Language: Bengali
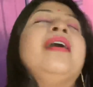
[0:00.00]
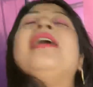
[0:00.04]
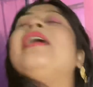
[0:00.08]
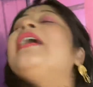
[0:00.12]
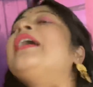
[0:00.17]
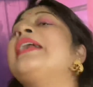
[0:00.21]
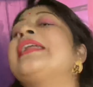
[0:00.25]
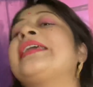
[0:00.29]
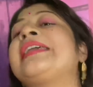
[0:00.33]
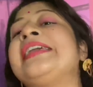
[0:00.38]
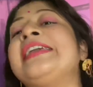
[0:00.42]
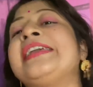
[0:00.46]

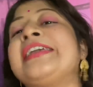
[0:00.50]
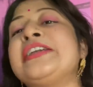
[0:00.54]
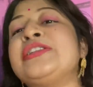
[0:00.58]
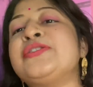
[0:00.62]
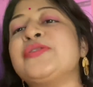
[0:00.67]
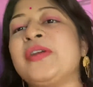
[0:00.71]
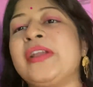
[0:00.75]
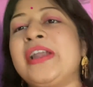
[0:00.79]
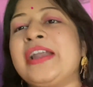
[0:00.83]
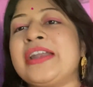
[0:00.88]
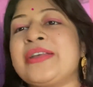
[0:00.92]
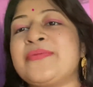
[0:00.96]
আর কি কি
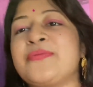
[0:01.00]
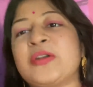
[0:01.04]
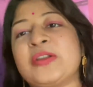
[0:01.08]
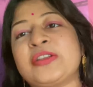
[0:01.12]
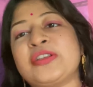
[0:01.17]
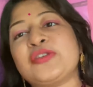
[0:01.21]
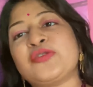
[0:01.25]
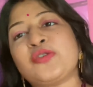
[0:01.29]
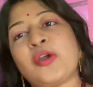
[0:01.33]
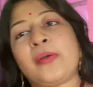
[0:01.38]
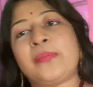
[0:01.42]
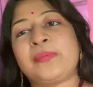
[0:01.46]
জুয়েলারি
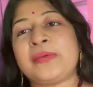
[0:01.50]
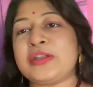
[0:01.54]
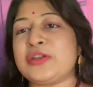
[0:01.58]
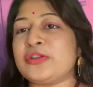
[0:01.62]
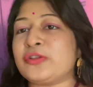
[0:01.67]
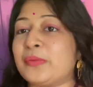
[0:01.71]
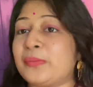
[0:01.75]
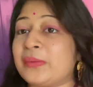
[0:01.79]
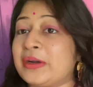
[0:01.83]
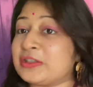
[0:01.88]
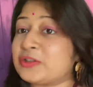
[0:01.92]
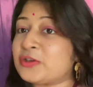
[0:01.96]
পরেছি সব কিছু
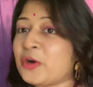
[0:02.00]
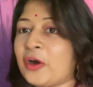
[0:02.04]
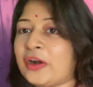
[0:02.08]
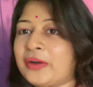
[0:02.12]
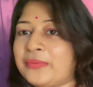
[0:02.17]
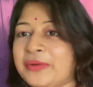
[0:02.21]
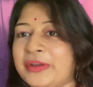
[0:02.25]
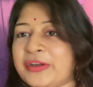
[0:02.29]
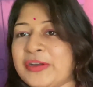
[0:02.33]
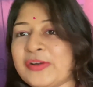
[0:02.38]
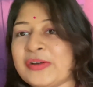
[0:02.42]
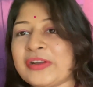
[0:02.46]
তোমরা শর্ট
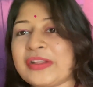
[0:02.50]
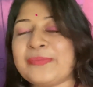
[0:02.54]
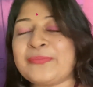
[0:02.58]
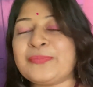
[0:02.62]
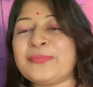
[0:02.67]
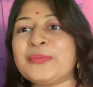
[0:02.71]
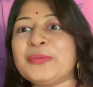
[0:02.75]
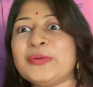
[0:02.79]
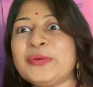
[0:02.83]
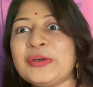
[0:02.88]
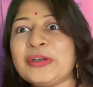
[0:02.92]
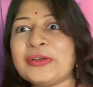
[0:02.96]
ভিডিওতে
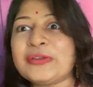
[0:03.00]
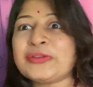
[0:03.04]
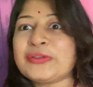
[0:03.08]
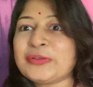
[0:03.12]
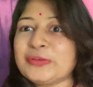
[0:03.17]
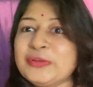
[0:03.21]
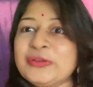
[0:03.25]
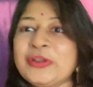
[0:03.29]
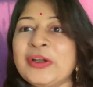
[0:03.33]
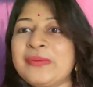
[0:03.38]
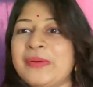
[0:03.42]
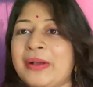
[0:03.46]
পুরো
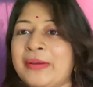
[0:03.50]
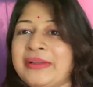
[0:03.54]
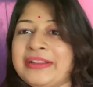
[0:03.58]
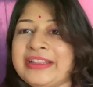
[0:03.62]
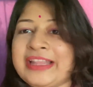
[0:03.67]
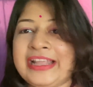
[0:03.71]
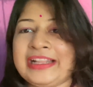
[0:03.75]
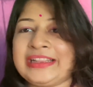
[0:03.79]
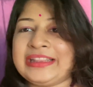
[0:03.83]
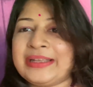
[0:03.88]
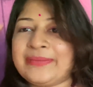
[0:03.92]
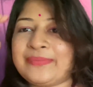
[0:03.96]
সুন্দরভাবে
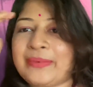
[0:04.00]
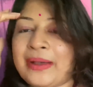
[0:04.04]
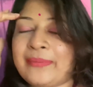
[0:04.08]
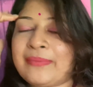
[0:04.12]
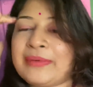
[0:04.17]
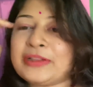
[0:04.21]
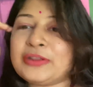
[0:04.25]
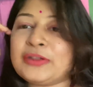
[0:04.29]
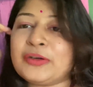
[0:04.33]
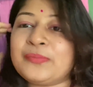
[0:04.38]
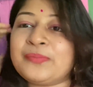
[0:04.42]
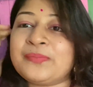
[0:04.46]
দেখতে
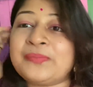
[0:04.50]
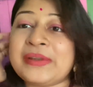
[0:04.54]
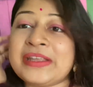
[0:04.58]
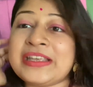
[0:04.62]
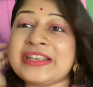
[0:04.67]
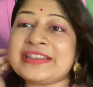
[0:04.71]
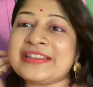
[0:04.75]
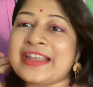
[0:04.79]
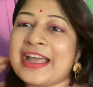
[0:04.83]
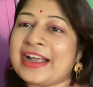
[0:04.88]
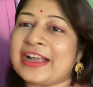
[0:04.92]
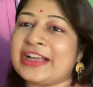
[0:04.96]
পাবে তো
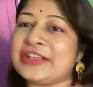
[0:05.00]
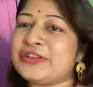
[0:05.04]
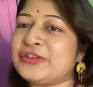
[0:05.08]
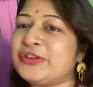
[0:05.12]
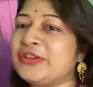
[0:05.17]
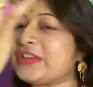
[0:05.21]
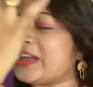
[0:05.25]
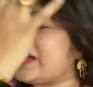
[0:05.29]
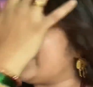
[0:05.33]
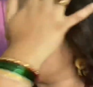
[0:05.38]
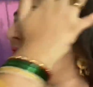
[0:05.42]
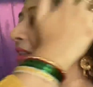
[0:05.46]
প্লিজ দেখার
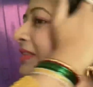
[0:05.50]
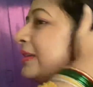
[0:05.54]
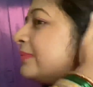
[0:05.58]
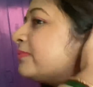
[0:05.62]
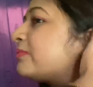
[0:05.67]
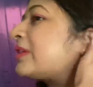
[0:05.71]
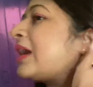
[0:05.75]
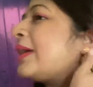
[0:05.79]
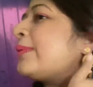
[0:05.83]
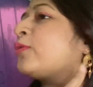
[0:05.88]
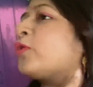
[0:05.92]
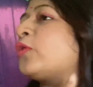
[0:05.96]
জন্য চ্যানেলটাকে
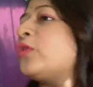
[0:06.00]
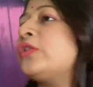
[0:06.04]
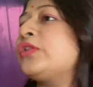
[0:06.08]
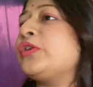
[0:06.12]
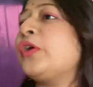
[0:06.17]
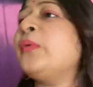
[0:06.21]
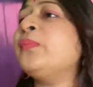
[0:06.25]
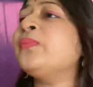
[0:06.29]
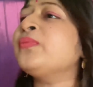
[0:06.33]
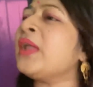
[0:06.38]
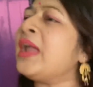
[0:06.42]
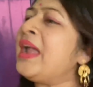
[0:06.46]
সাবস্ক্রাইব করে
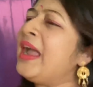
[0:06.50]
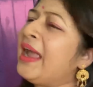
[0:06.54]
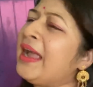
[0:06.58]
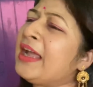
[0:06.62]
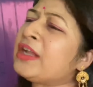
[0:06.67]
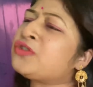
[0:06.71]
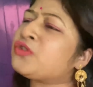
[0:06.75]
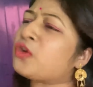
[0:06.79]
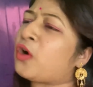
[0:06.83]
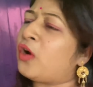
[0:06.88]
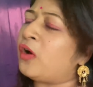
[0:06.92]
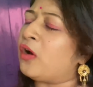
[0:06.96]
দিও
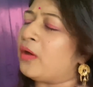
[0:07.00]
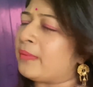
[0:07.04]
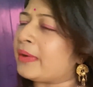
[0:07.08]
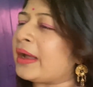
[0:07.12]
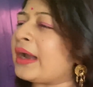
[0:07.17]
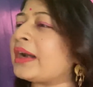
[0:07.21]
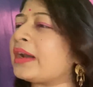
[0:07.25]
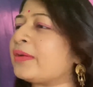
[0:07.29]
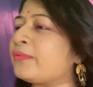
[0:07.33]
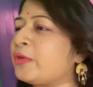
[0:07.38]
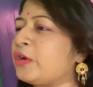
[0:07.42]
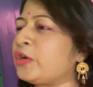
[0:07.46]
এই চলো
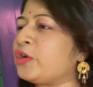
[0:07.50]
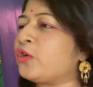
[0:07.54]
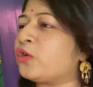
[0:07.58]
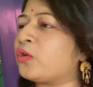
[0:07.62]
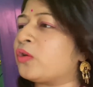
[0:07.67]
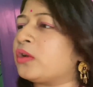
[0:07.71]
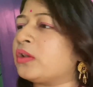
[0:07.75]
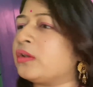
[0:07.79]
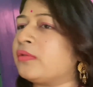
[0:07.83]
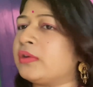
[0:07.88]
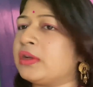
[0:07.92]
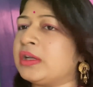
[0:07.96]
আমাকে একটা ভিডিও
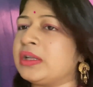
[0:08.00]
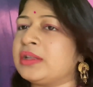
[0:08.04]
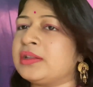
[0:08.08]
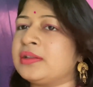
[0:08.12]
করে দেবে